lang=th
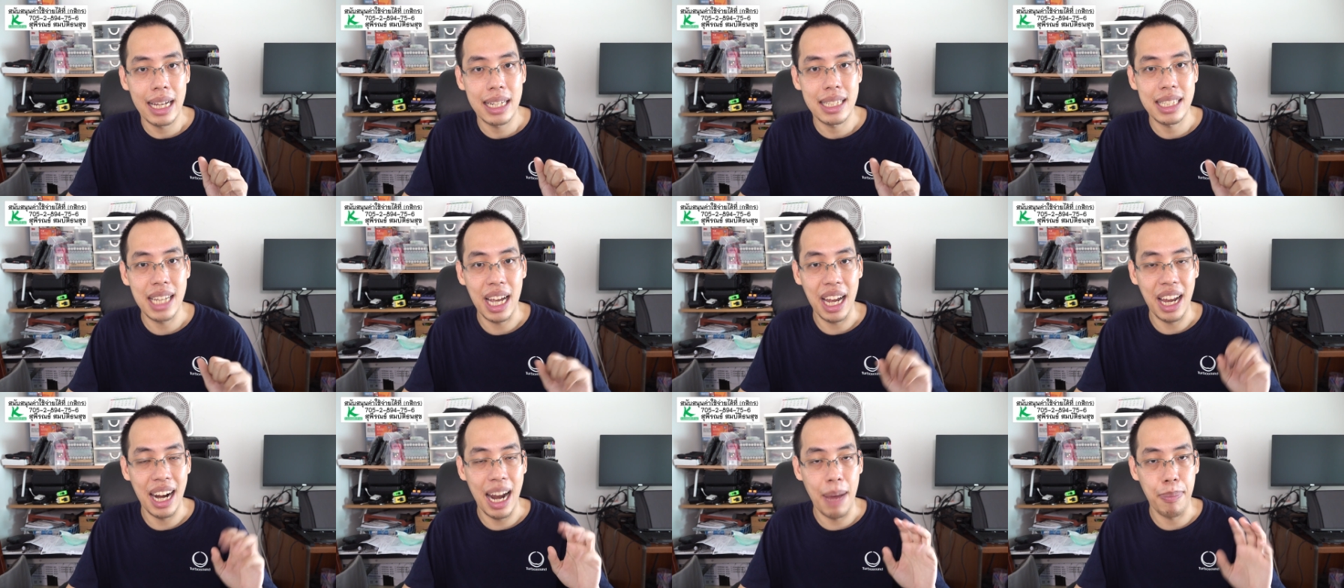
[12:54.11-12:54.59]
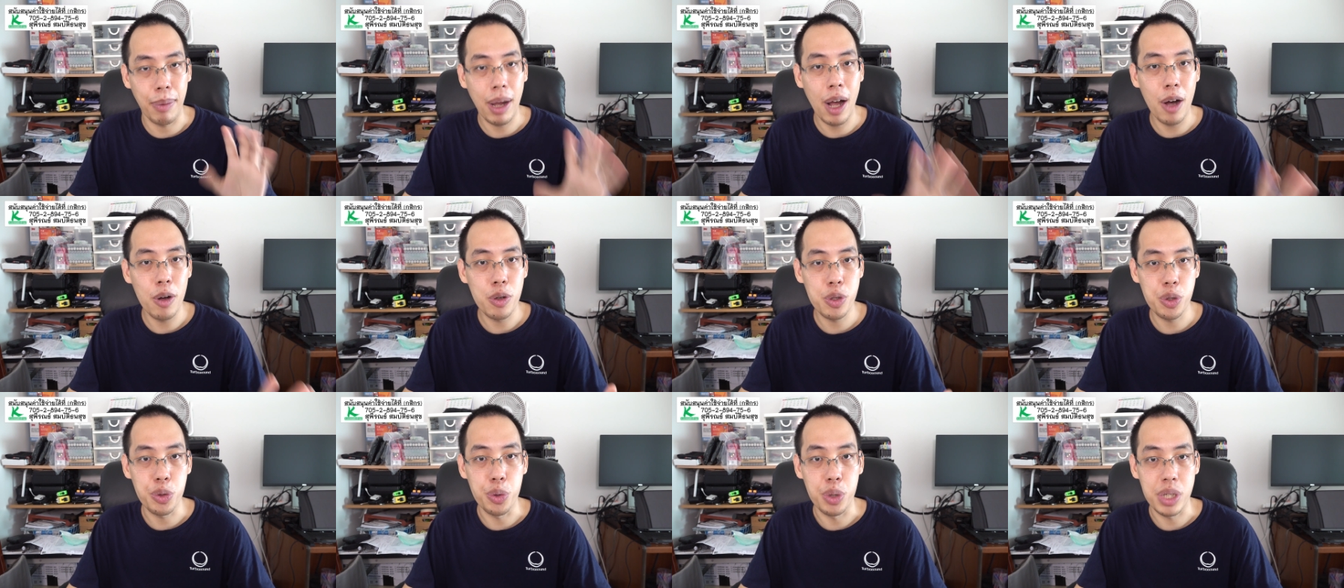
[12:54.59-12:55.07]
จะกลับเข้า
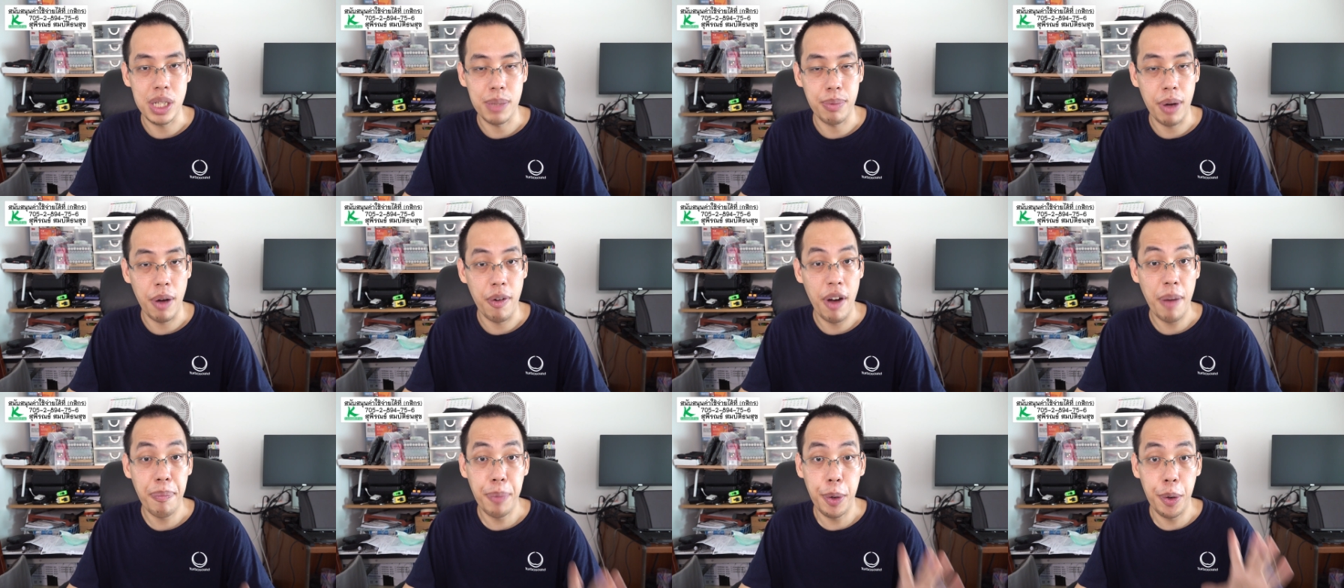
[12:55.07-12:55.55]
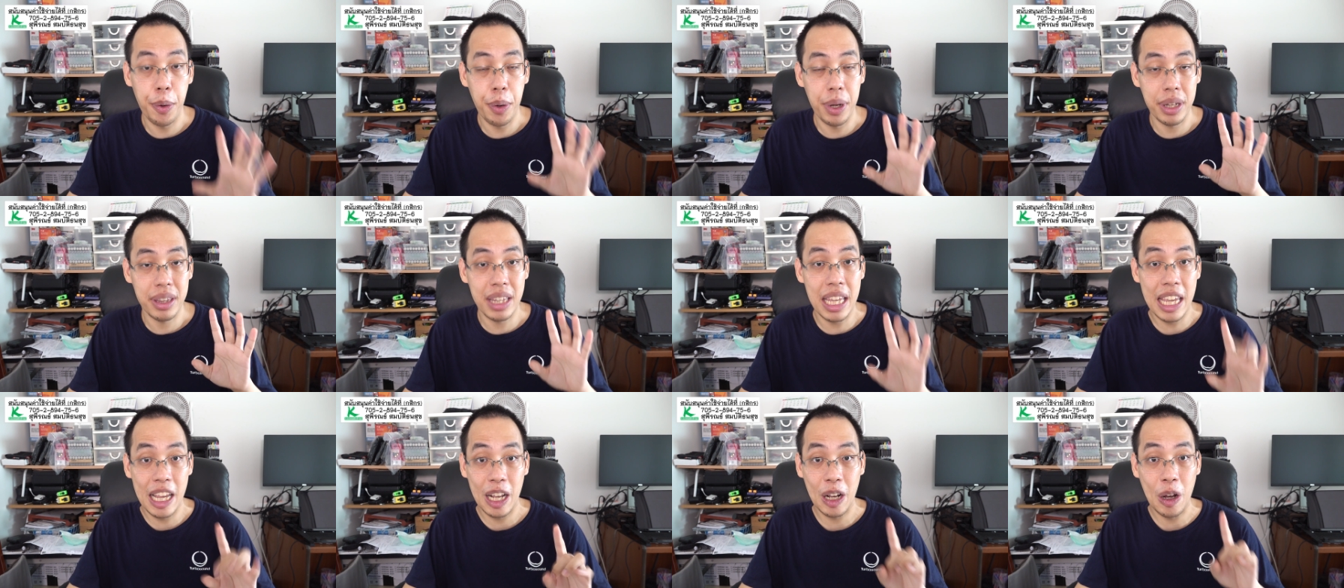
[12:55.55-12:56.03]
สู่สภาวะปก
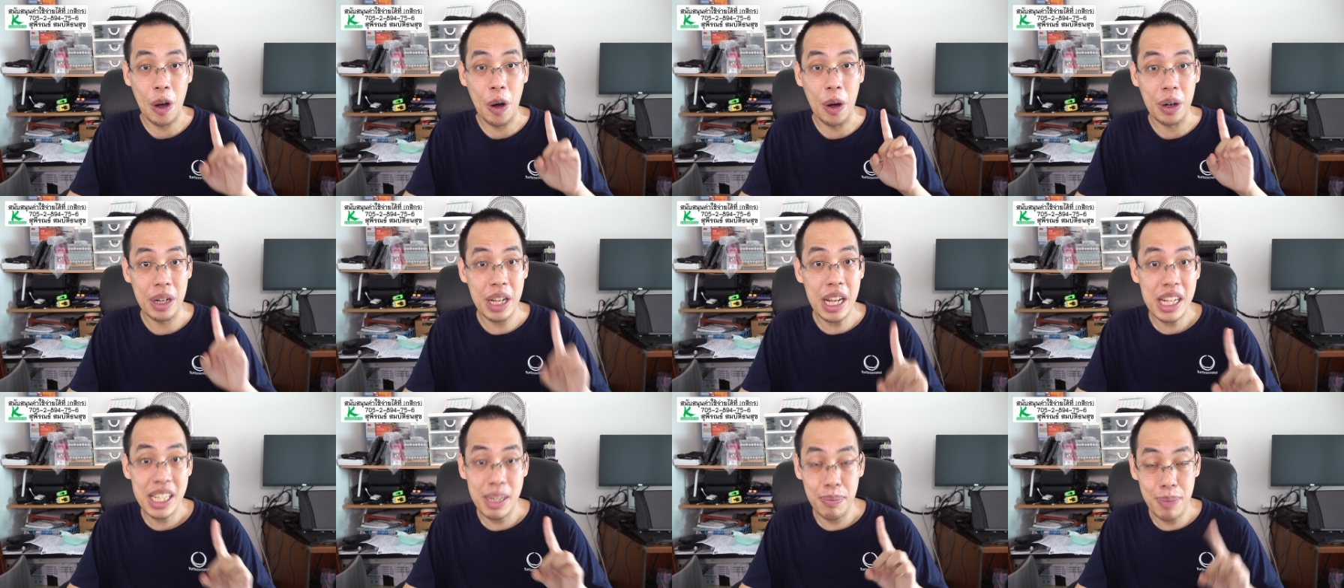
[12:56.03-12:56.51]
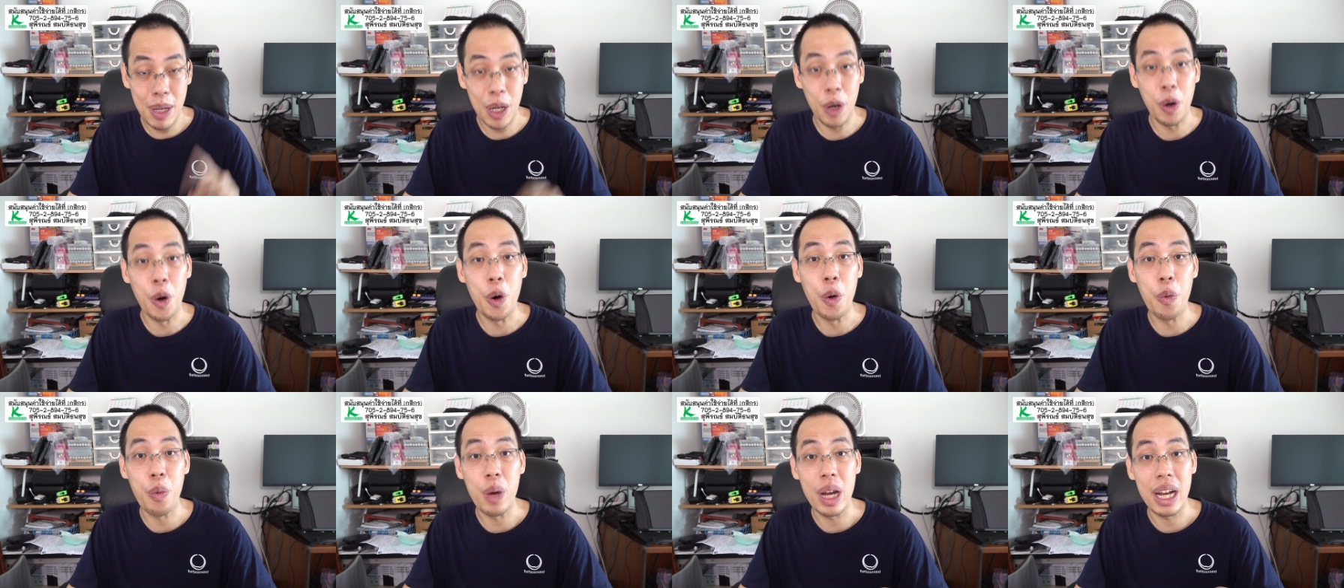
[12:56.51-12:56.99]
ติก่อนที่จะมีโค
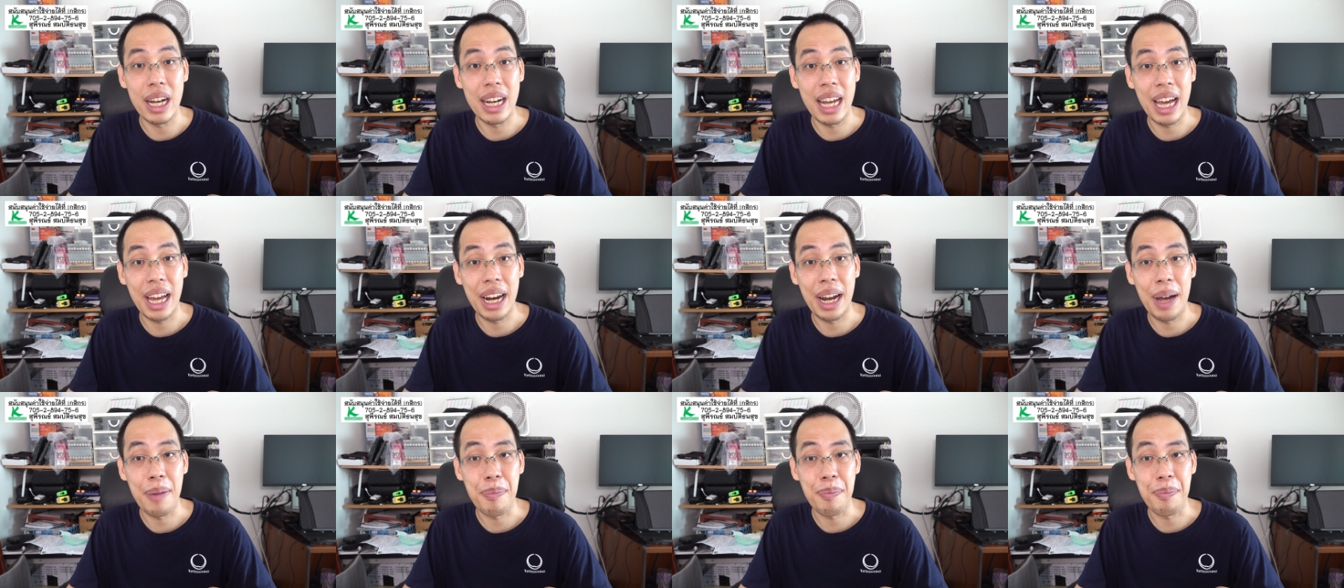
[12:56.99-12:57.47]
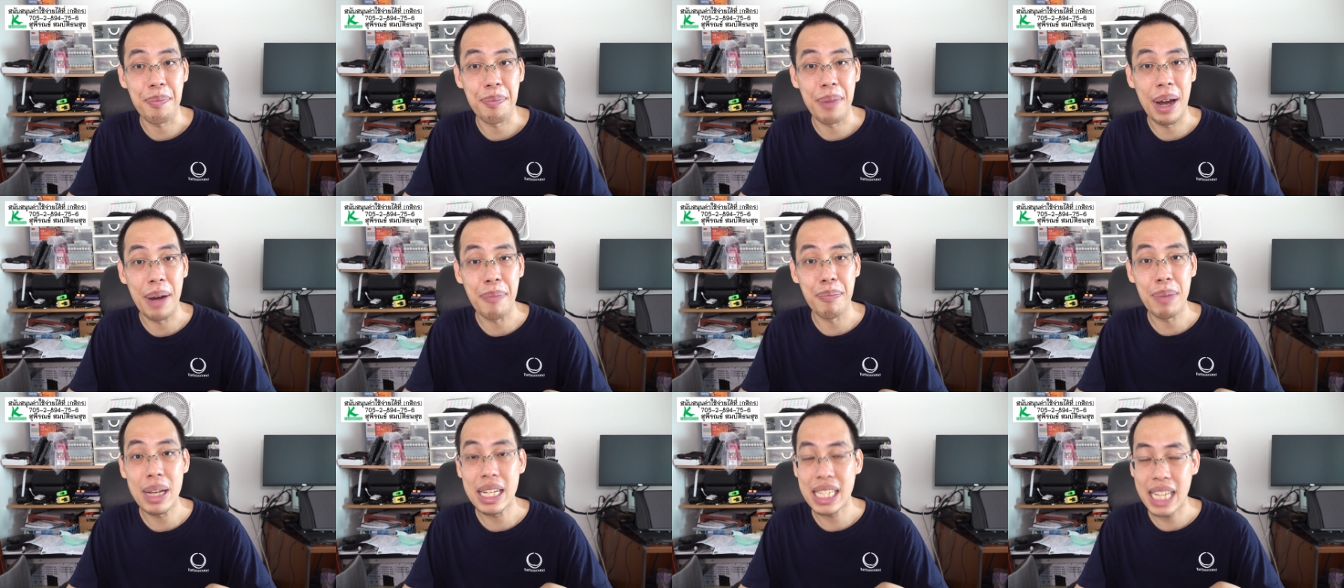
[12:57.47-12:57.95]
วิดนะครับ มัน
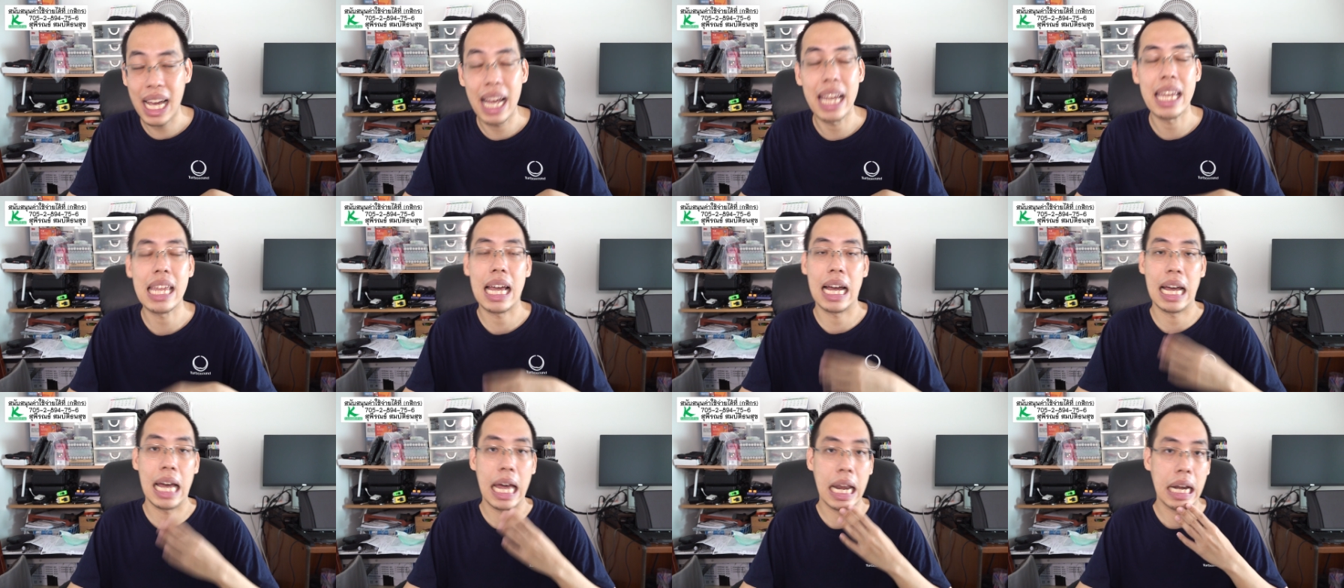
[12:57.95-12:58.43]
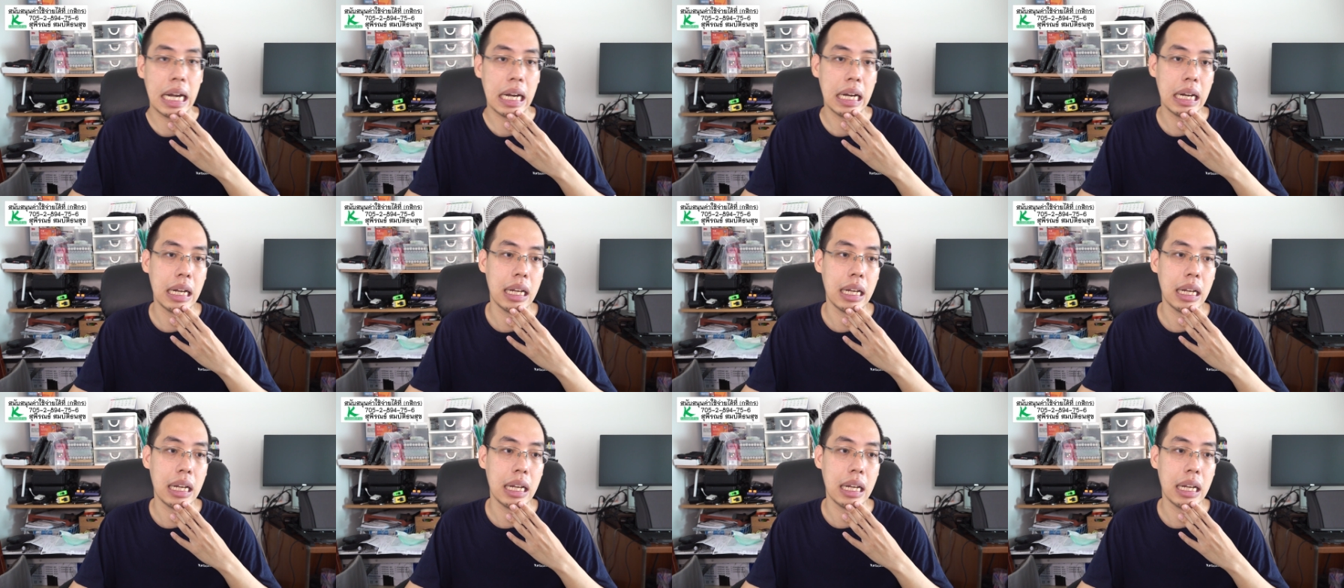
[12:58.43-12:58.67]
ไม่ใช่อย่างนั้น